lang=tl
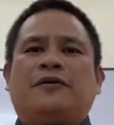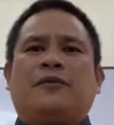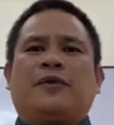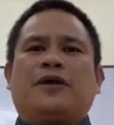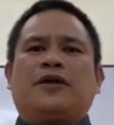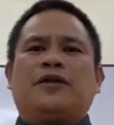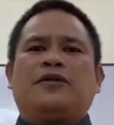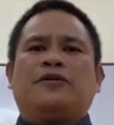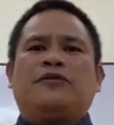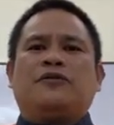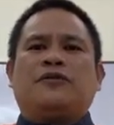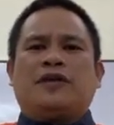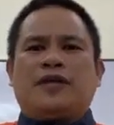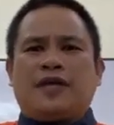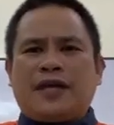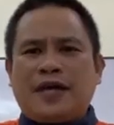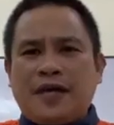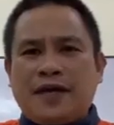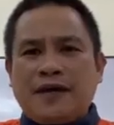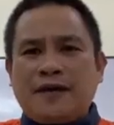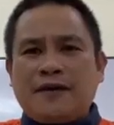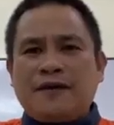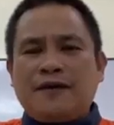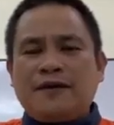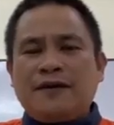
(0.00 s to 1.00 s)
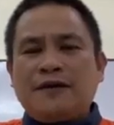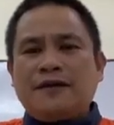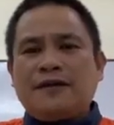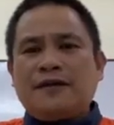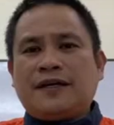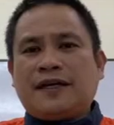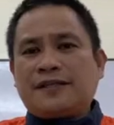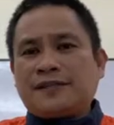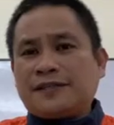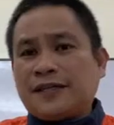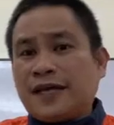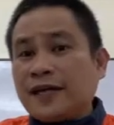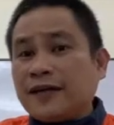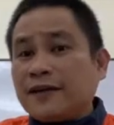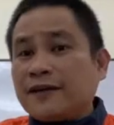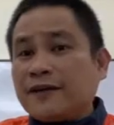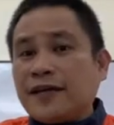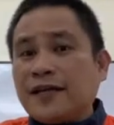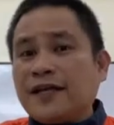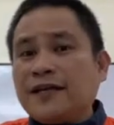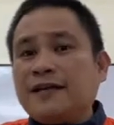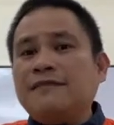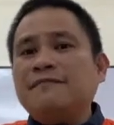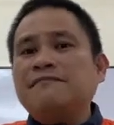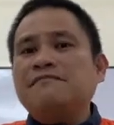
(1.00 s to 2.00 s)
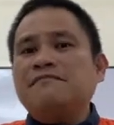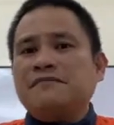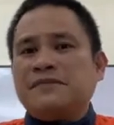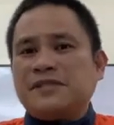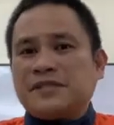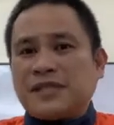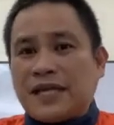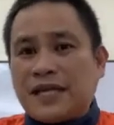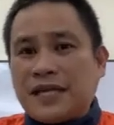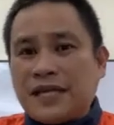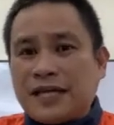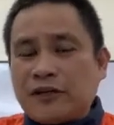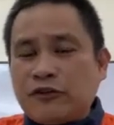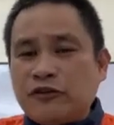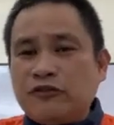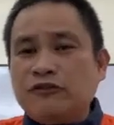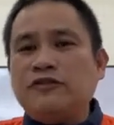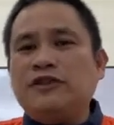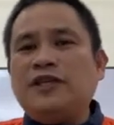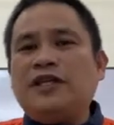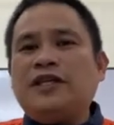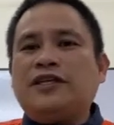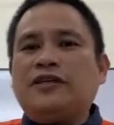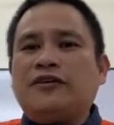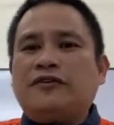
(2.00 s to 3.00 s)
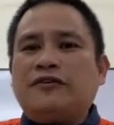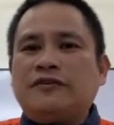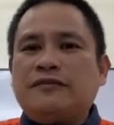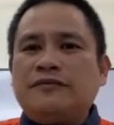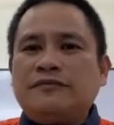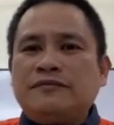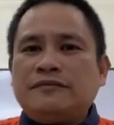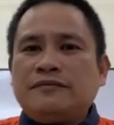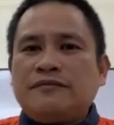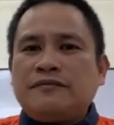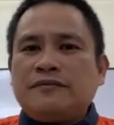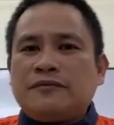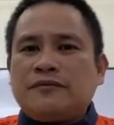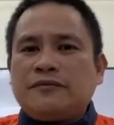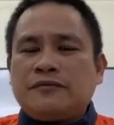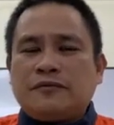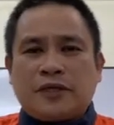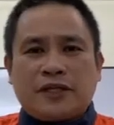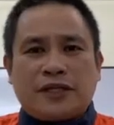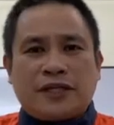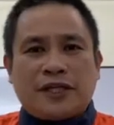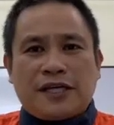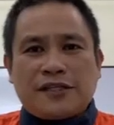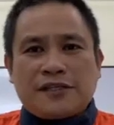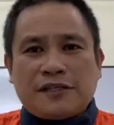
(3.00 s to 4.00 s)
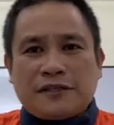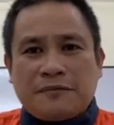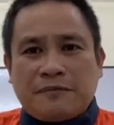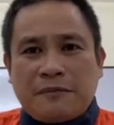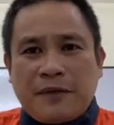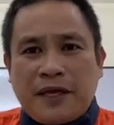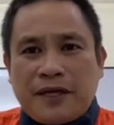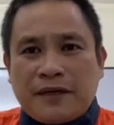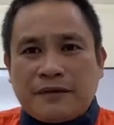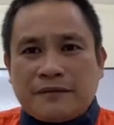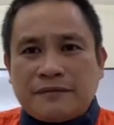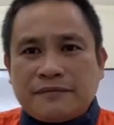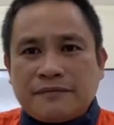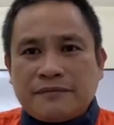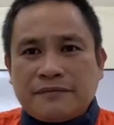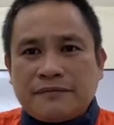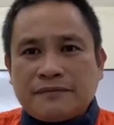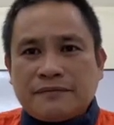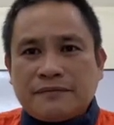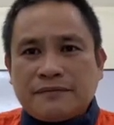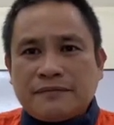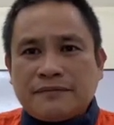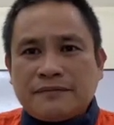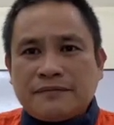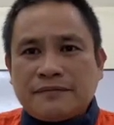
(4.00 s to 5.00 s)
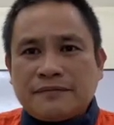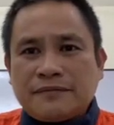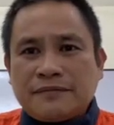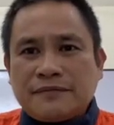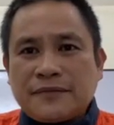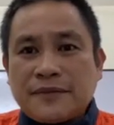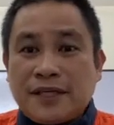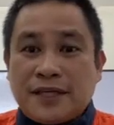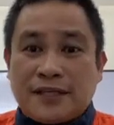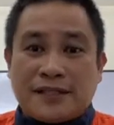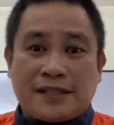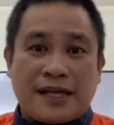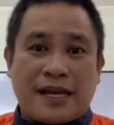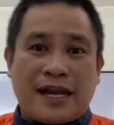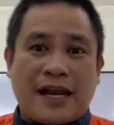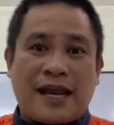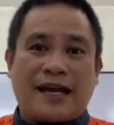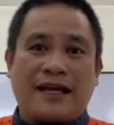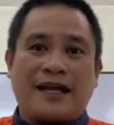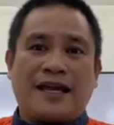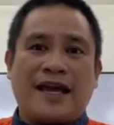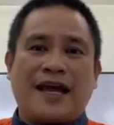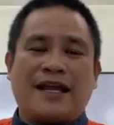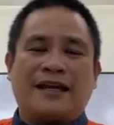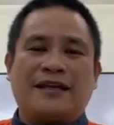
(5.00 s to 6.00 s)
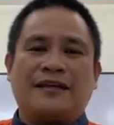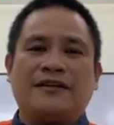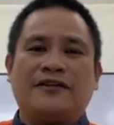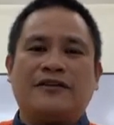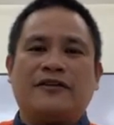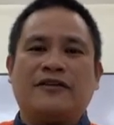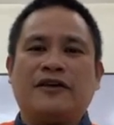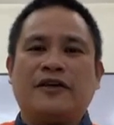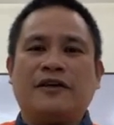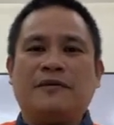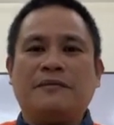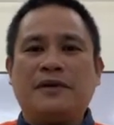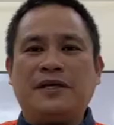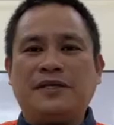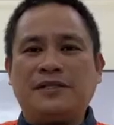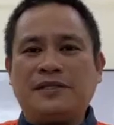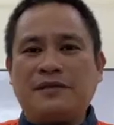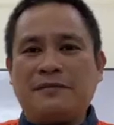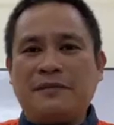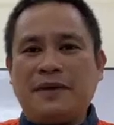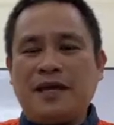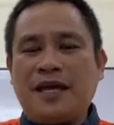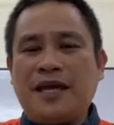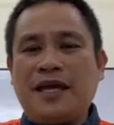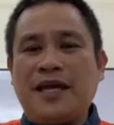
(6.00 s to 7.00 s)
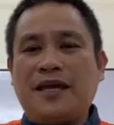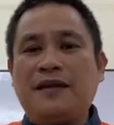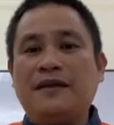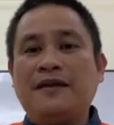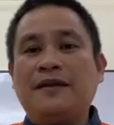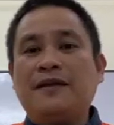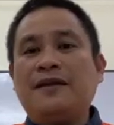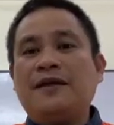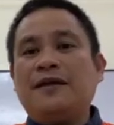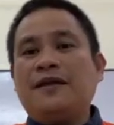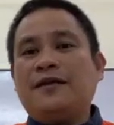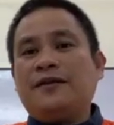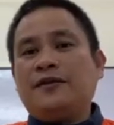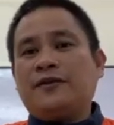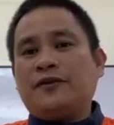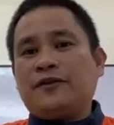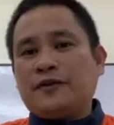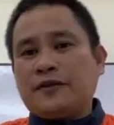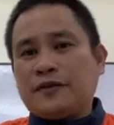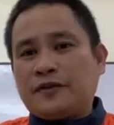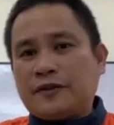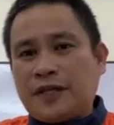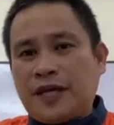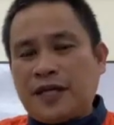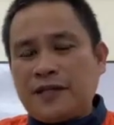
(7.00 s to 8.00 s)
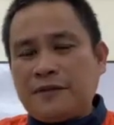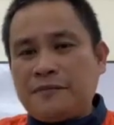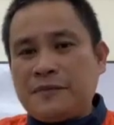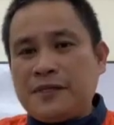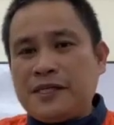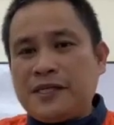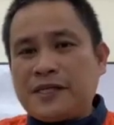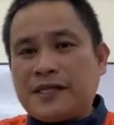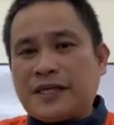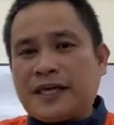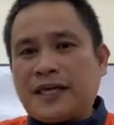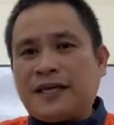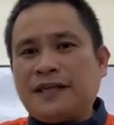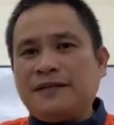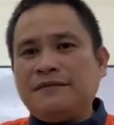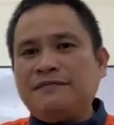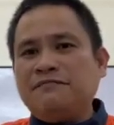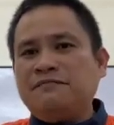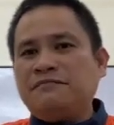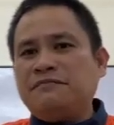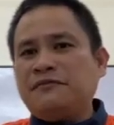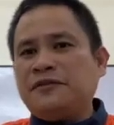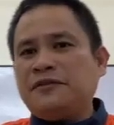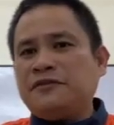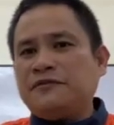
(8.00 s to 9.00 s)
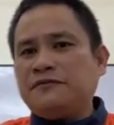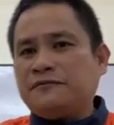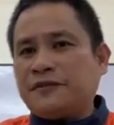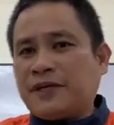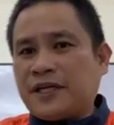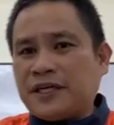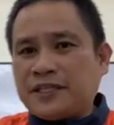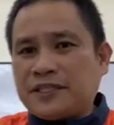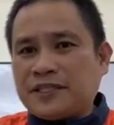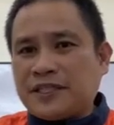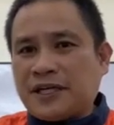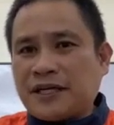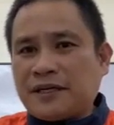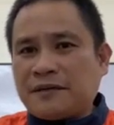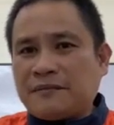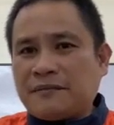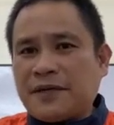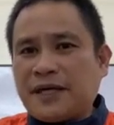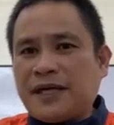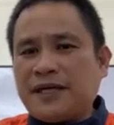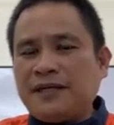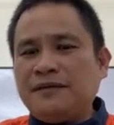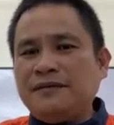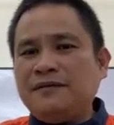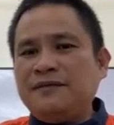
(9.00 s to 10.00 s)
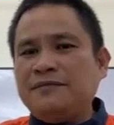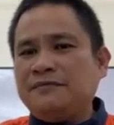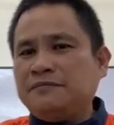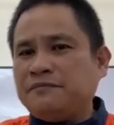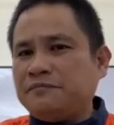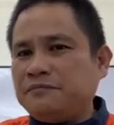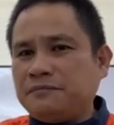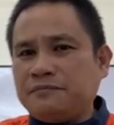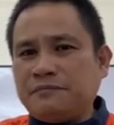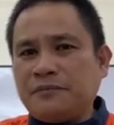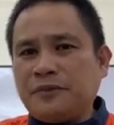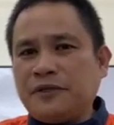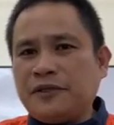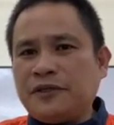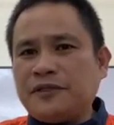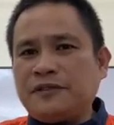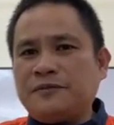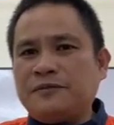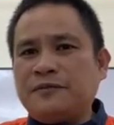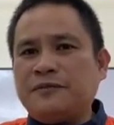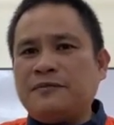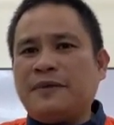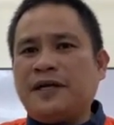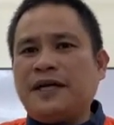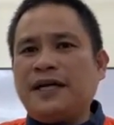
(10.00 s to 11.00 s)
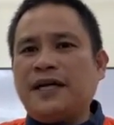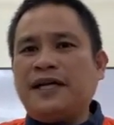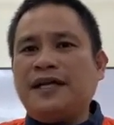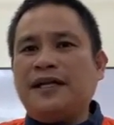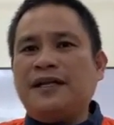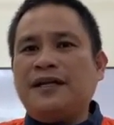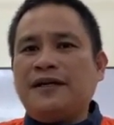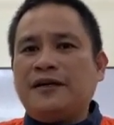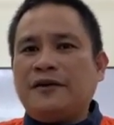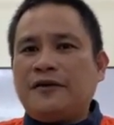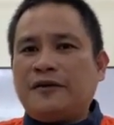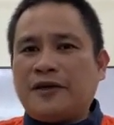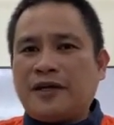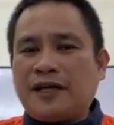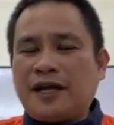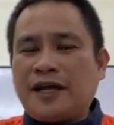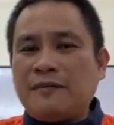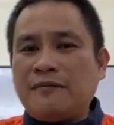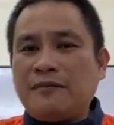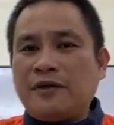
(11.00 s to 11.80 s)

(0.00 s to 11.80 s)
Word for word: When you hear a siren sa likod ninyo, what does it mean? Isa lang yan. No? Ibig sabihin, that vehicle, fire truck man, police mobile, or an